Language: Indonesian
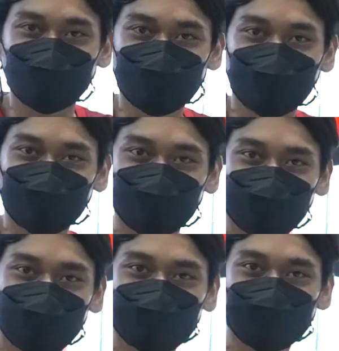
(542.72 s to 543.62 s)
kita selanjutnya
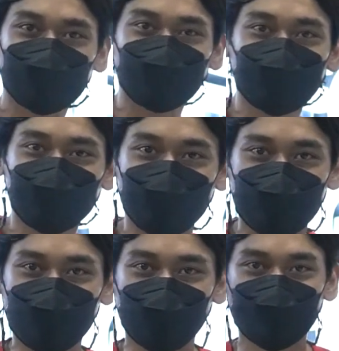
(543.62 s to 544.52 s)
keliling stadion di
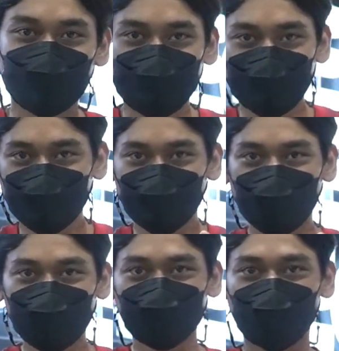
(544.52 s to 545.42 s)
Indonesia.
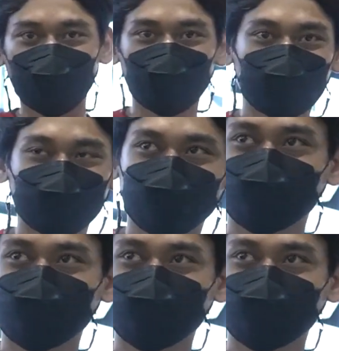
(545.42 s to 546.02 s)
Bye, scorer.